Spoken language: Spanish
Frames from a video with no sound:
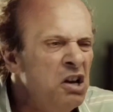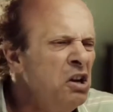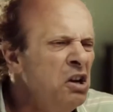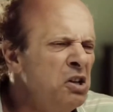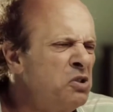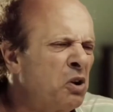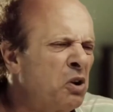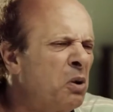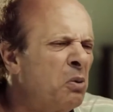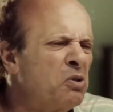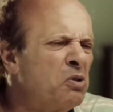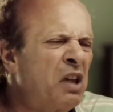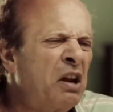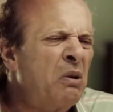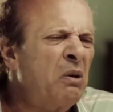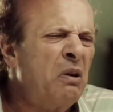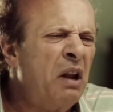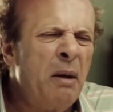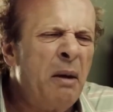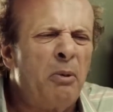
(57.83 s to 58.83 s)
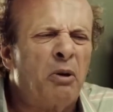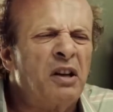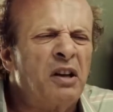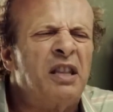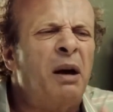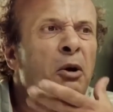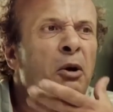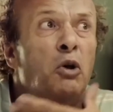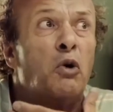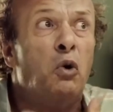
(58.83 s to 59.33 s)
Eso lo votaron en la época que estaba
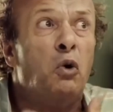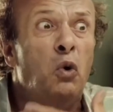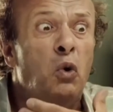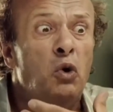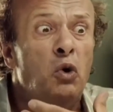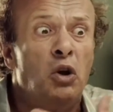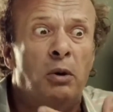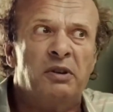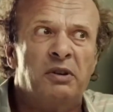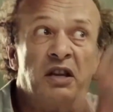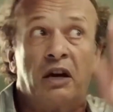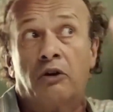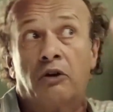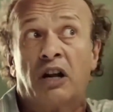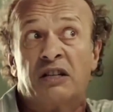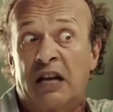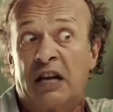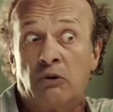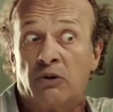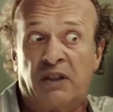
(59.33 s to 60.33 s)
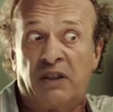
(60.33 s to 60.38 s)
Don Julio, viste que ahora ya no está